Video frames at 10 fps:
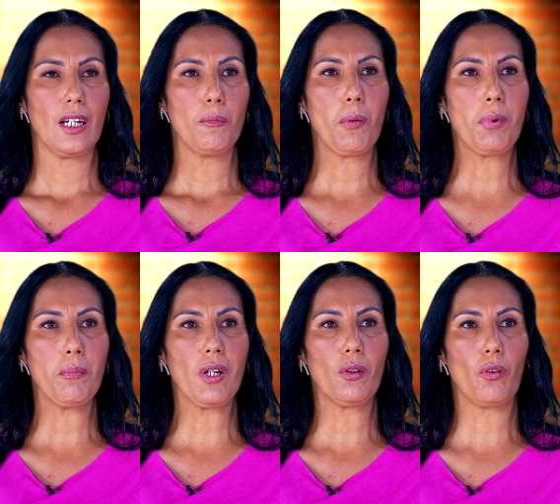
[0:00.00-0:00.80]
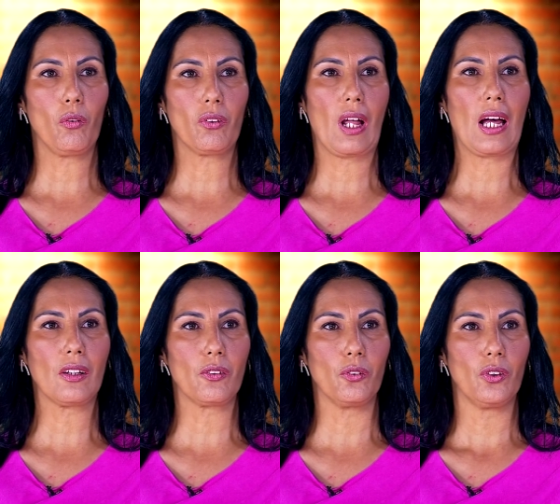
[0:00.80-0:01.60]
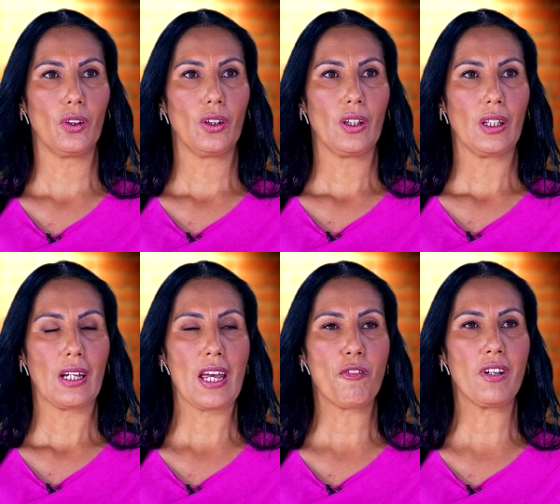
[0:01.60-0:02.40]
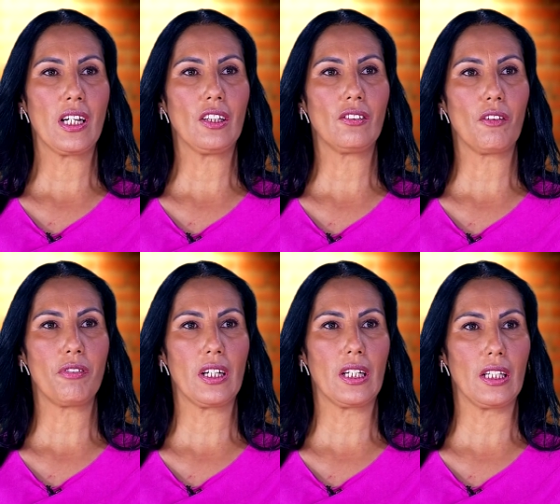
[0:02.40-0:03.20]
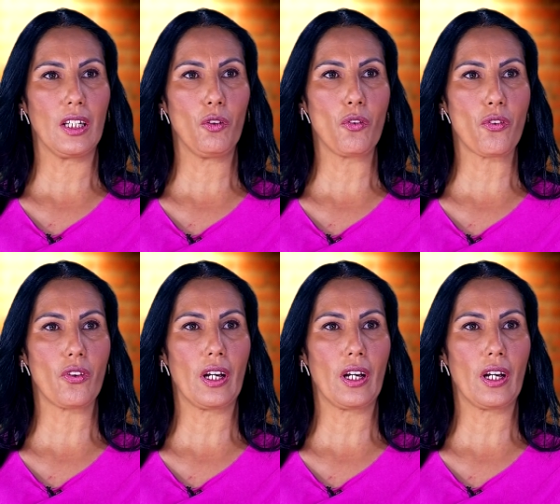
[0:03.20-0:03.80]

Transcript: Meu primeiro contato referente a fake news